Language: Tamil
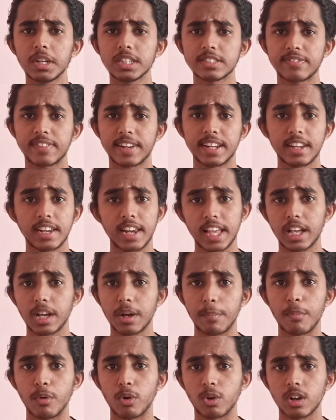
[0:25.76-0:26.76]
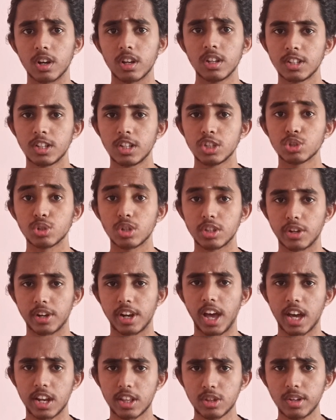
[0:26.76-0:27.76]
பெஸ்ட் ஃப்ரெண்ட் லைக் அ புக் ஸோ
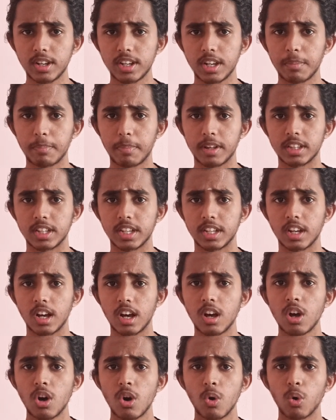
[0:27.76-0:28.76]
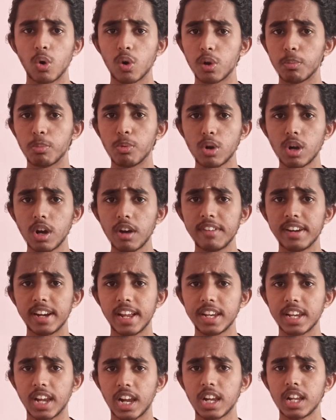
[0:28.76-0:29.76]
அதோடைய அர்த்தம் என்னென்னு பார்த்தீங்கன்னா ஒரு புக்கை விட
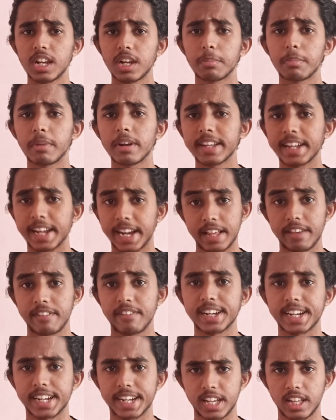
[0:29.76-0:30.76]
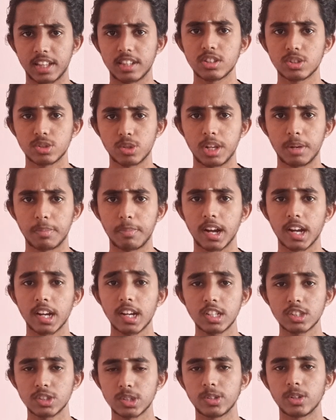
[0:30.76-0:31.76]
நல்ல நண்பன் கிடையவே கிடையாதுன்னு சொல்லியிருப்பாங்க
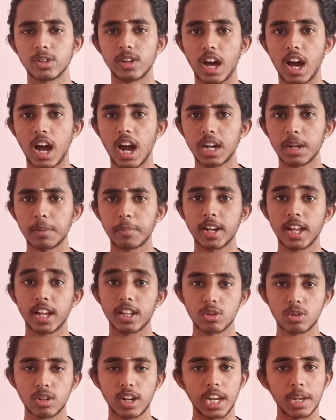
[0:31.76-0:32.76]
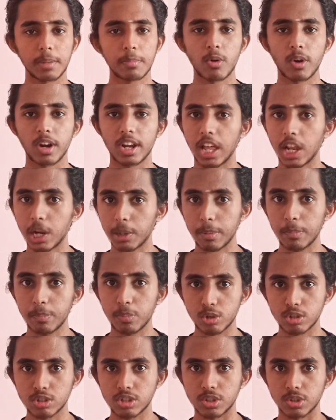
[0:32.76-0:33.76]
ஸோ இதோட ஆழமான அர்த்தம் கண்டிப்பாக உங்கள் எல்லாருக்குமே
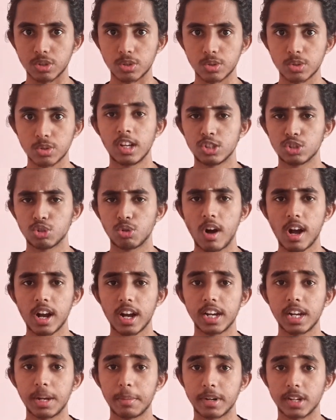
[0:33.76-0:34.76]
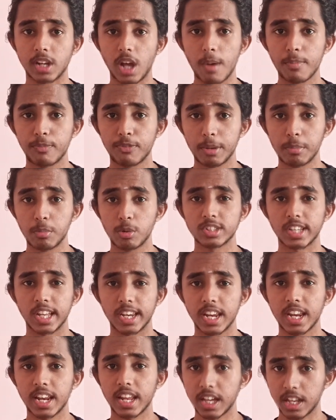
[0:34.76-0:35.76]
புரிஞ்சுக்கணும் ஸோ வாங்க நம்ம டாப் ஃபைவ் புக்ஸ்
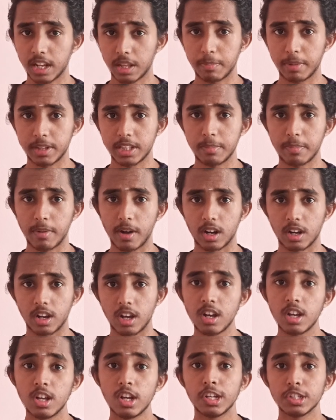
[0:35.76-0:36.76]
என்னென்னங்கிறத பற்றி பார்க்கலாம்